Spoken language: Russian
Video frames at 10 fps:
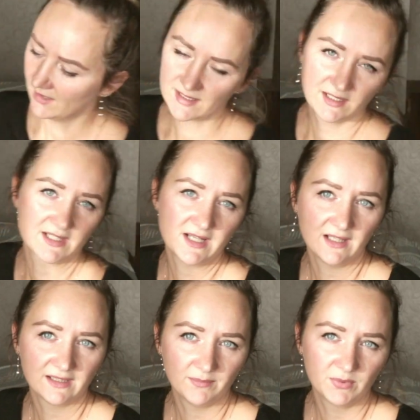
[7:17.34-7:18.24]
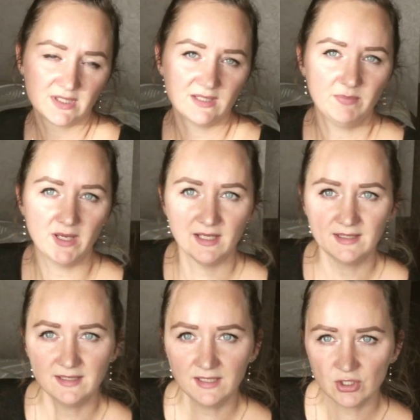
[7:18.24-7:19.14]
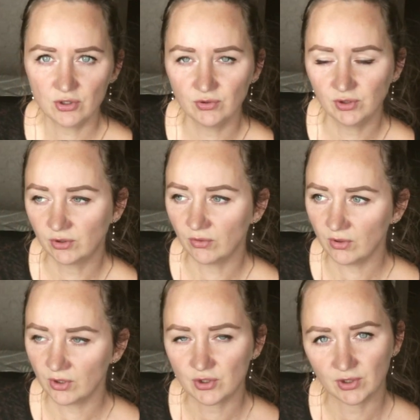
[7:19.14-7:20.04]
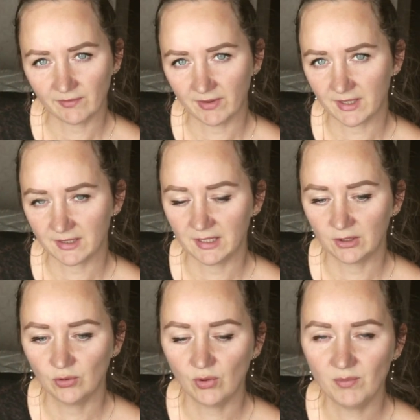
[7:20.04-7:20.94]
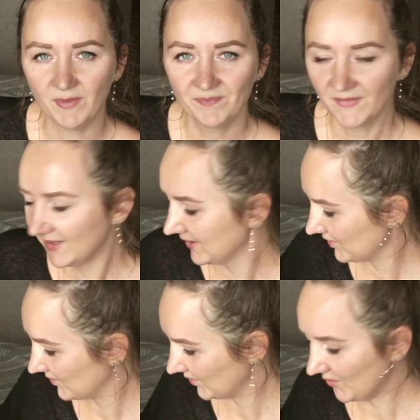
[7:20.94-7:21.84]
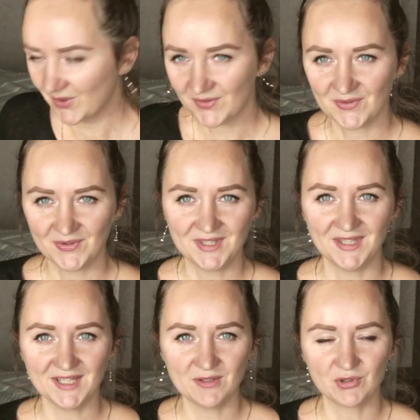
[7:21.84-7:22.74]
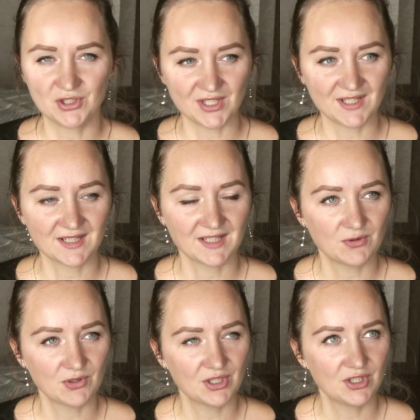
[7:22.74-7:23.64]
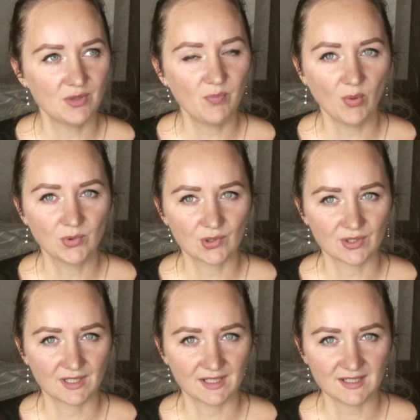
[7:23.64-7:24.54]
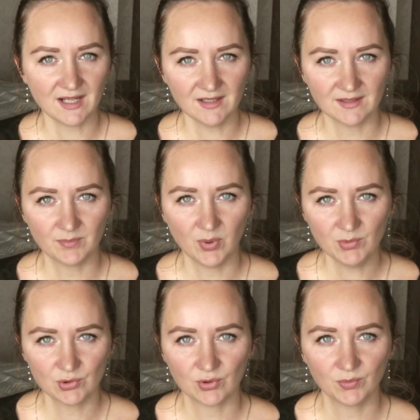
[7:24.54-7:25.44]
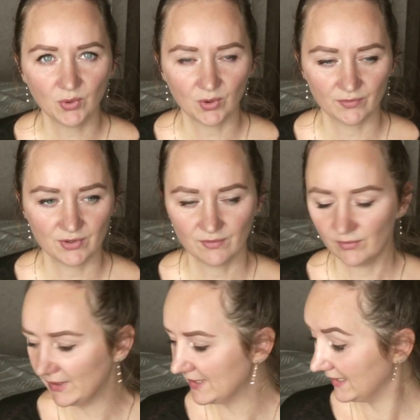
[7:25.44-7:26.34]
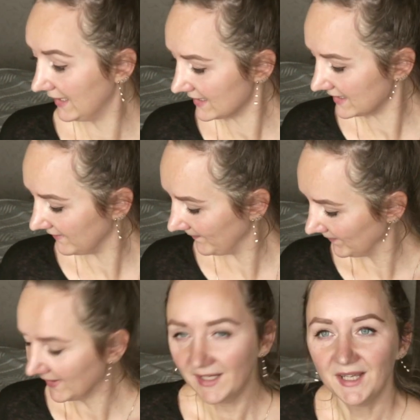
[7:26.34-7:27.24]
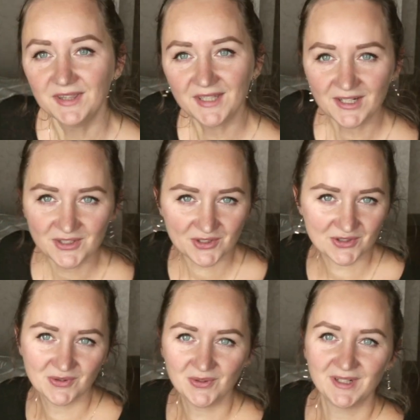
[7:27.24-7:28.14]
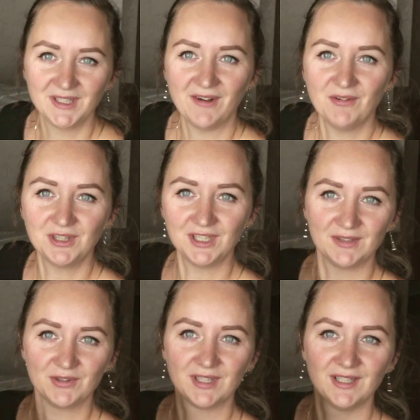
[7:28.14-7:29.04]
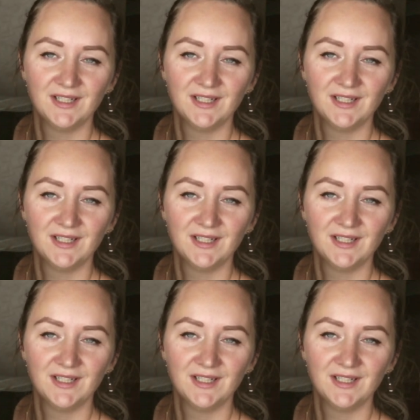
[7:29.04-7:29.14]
заказала там себе одежду, не только еще товары для дома много всего интересного. Уже, честно сказать, уже даже не помню, что заказала. Помню, что много всего интересного. Так что скоро я вот это вот